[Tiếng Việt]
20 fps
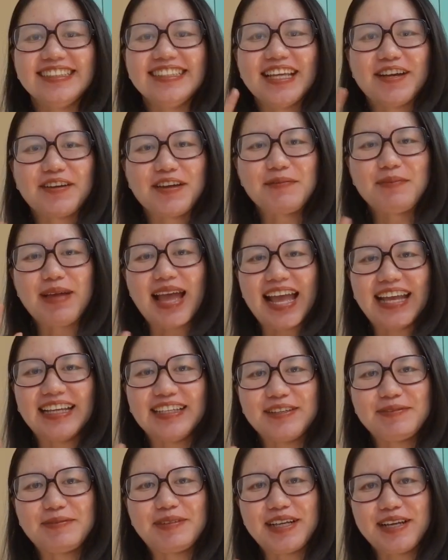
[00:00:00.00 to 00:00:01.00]
Xin chào các bạn,
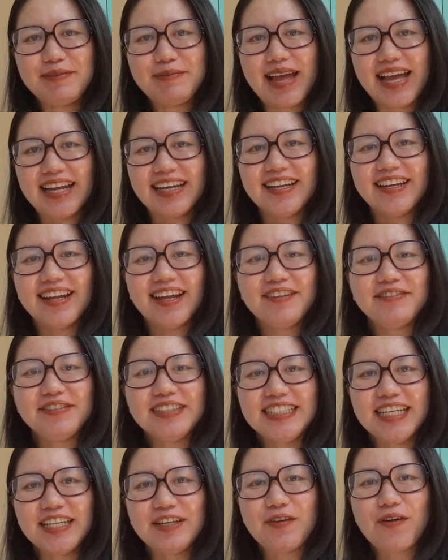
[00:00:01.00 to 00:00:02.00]
chào mừng các bạn đã đến với
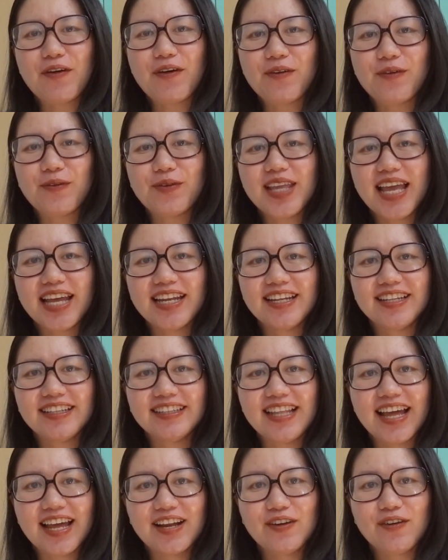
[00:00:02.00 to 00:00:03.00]
channel của gia
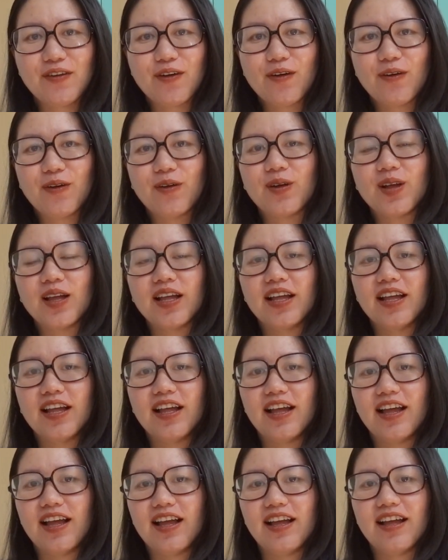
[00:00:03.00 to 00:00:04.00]
đình tarot
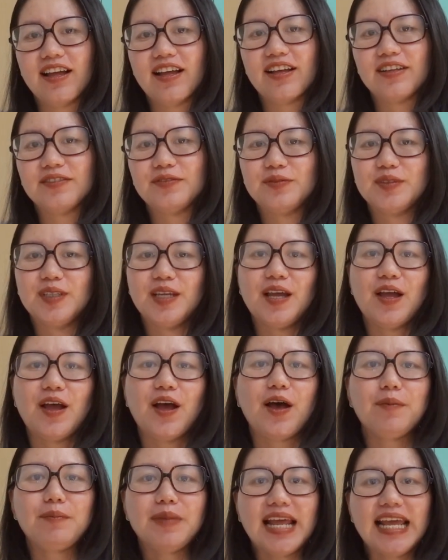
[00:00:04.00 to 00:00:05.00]
à,
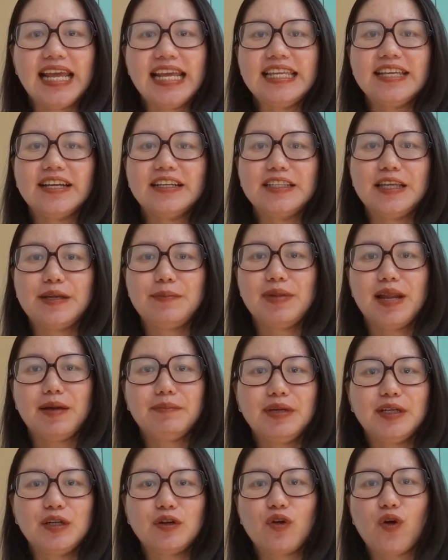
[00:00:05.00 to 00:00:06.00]
Hôm nay nhân dịp là
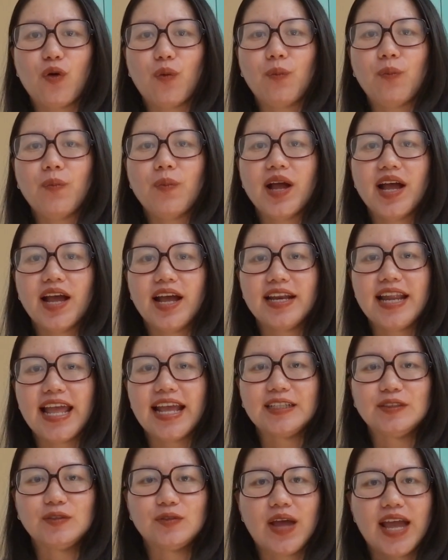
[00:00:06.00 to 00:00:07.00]
mình cũng à,
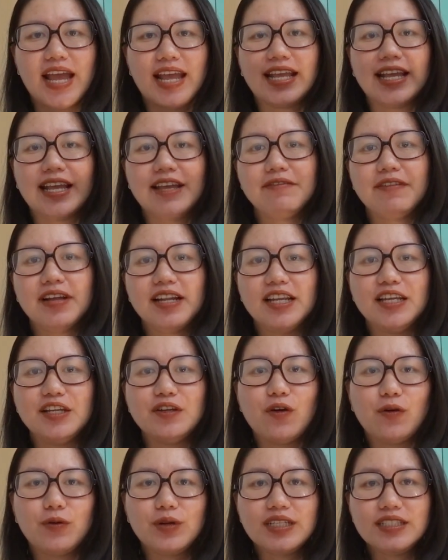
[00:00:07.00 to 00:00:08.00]
đang soạn cái vali
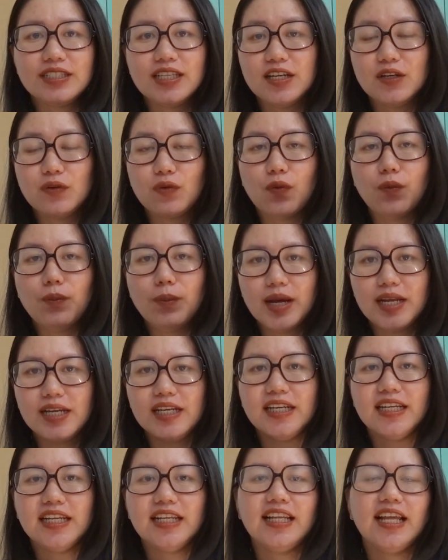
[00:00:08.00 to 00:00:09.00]
đồ đi sinh của
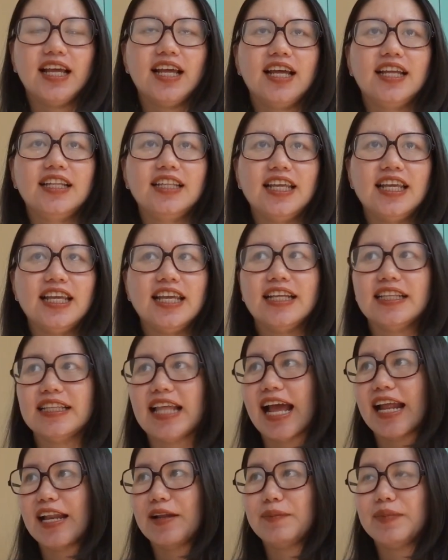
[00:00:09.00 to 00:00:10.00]
mình à, Thì hiện
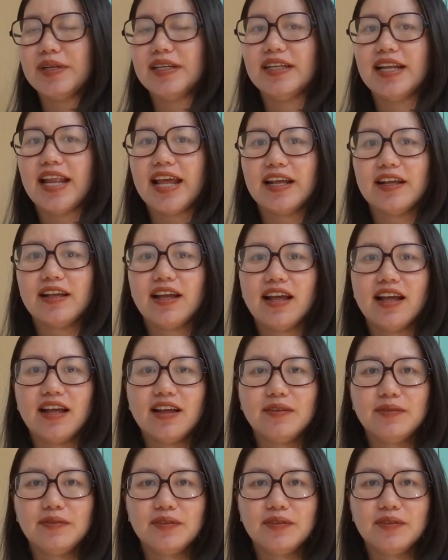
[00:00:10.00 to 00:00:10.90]
tại là mình đang à,